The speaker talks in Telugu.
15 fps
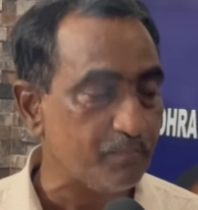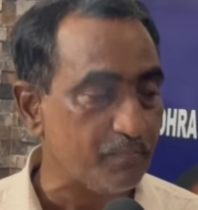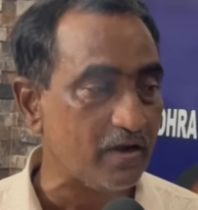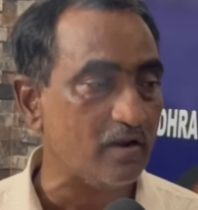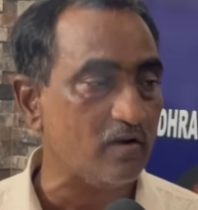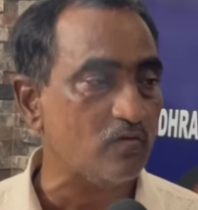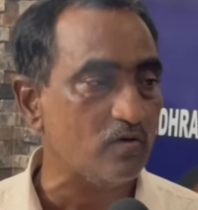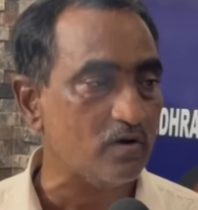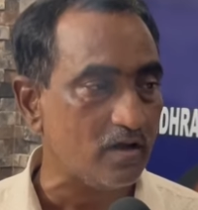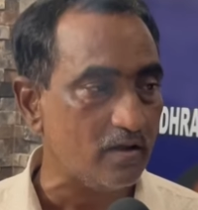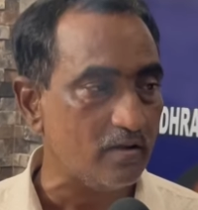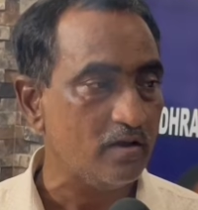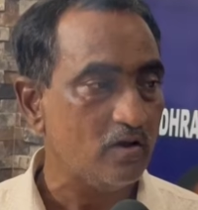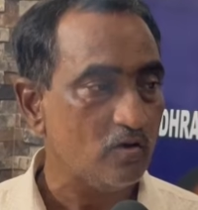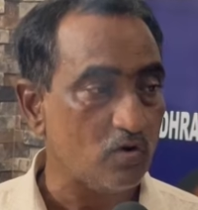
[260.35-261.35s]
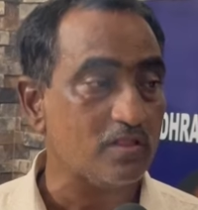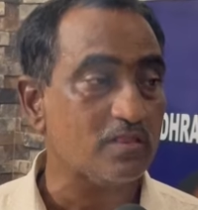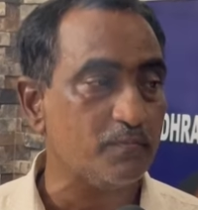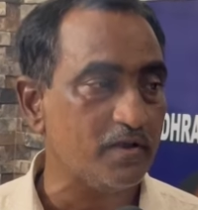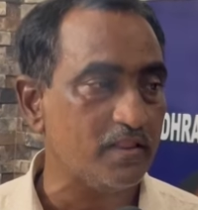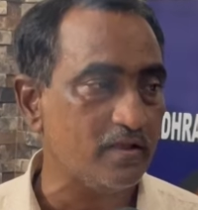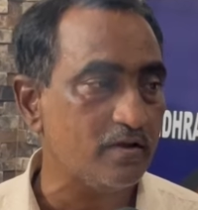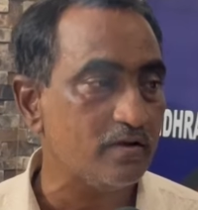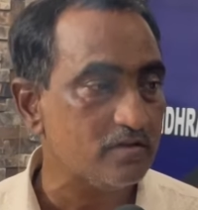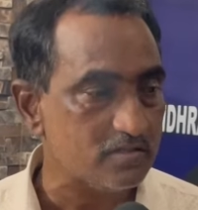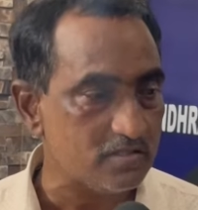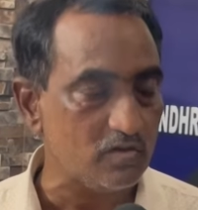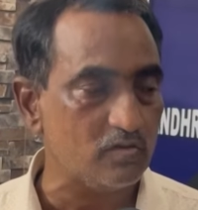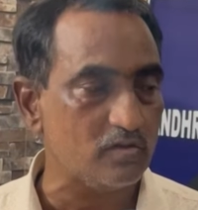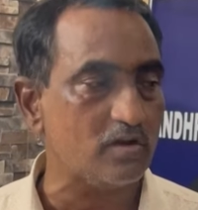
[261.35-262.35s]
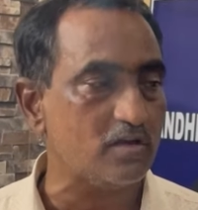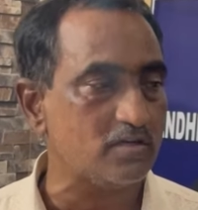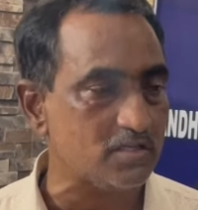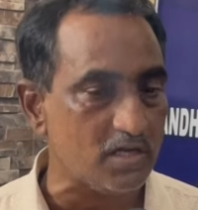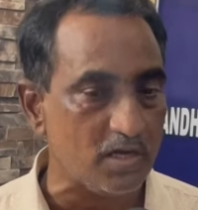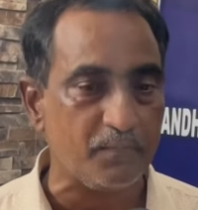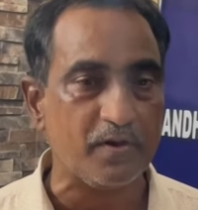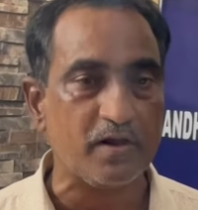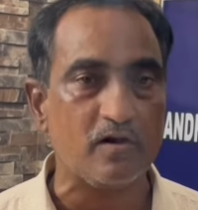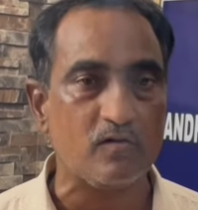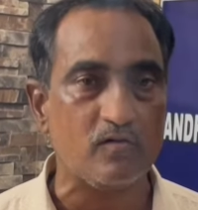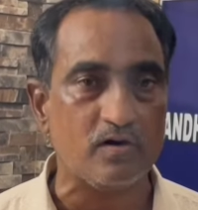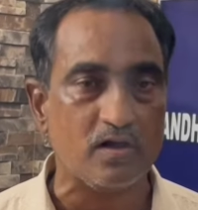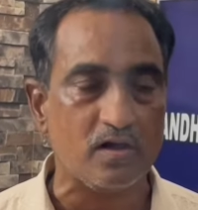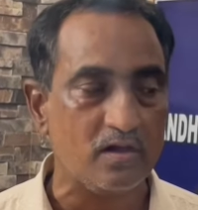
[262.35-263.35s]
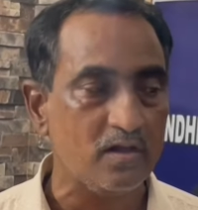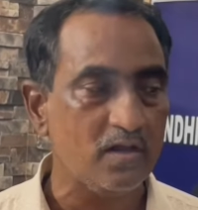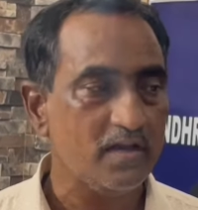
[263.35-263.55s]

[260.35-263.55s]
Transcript: పిల్లలు కూడా కొంతమంది సెవెంత్ క్లాస్ నుండి పిల్లలు కూడా